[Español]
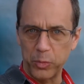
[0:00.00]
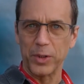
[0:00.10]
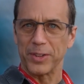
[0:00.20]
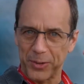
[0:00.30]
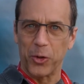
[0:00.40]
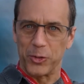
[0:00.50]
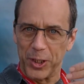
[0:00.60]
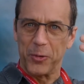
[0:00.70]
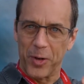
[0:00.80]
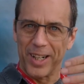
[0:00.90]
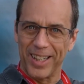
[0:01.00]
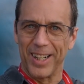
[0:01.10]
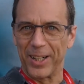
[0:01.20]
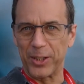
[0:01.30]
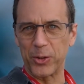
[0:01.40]
pues continuar en
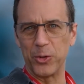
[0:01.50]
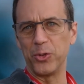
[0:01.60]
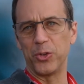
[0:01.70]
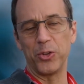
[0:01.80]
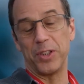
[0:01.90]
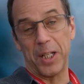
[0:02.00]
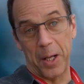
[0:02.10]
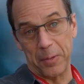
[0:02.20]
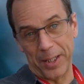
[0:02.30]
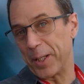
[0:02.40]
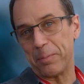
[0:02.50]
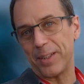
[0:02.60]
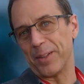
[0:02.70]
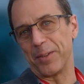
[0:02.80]
el reto juntos y a ver qué pasa,